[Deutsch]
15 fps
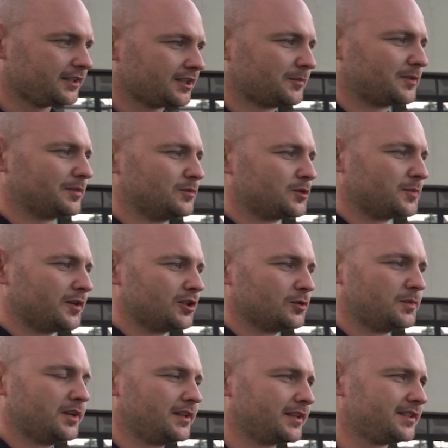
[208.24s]
ich glaube, da muss man
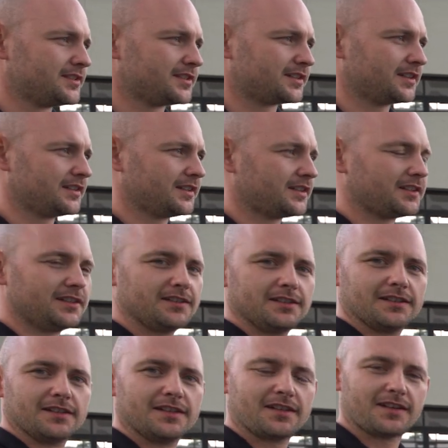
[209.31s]
nochmal einen riesen Dank
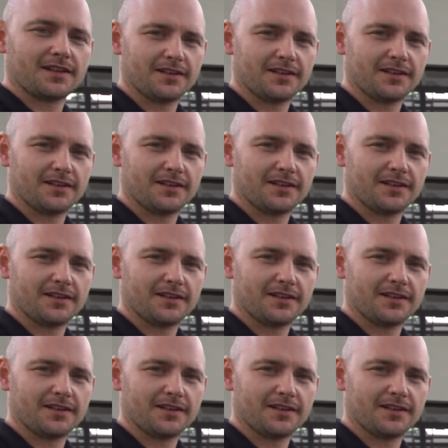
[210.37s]
äh, nach